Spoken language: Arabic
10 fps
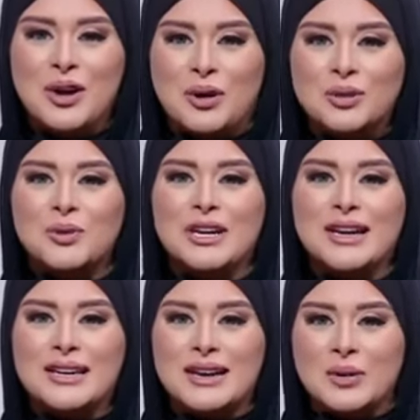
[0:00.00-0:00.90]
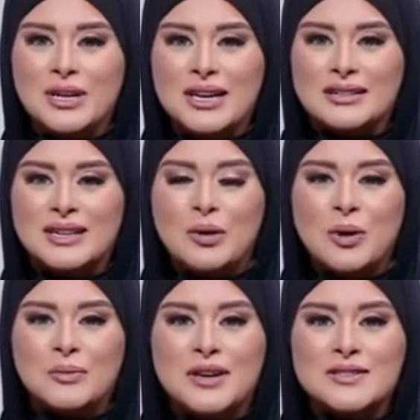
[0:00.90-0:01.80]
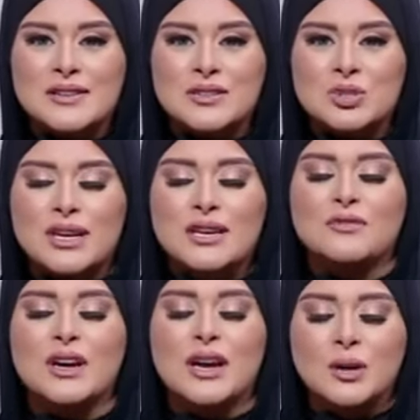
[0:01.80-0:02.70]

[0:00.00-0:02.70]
عضو اللجنه العليا للدعوه بالازهر الشريف